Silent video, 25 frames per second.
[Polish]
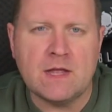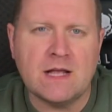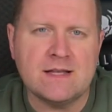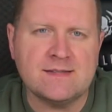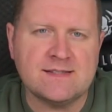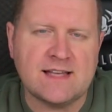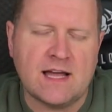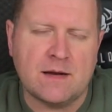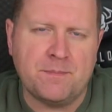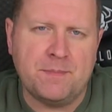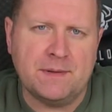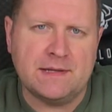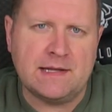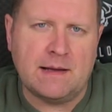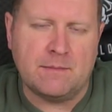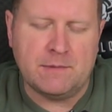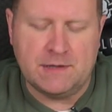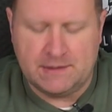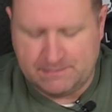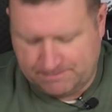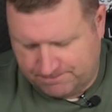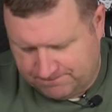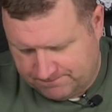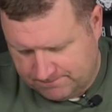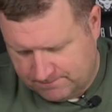skarpetami.
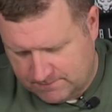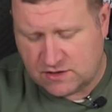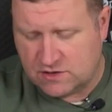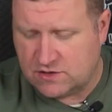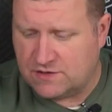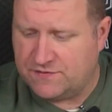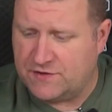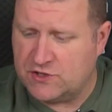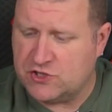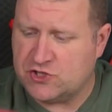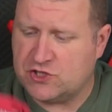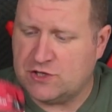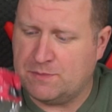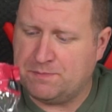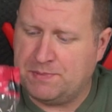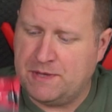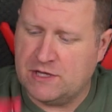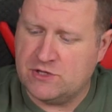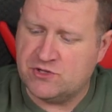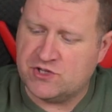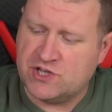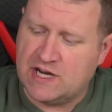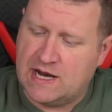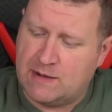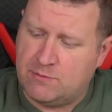
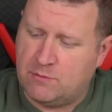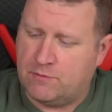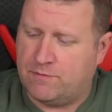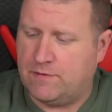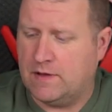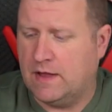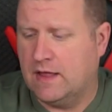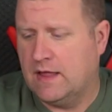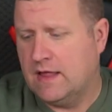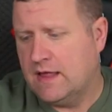205 gramów.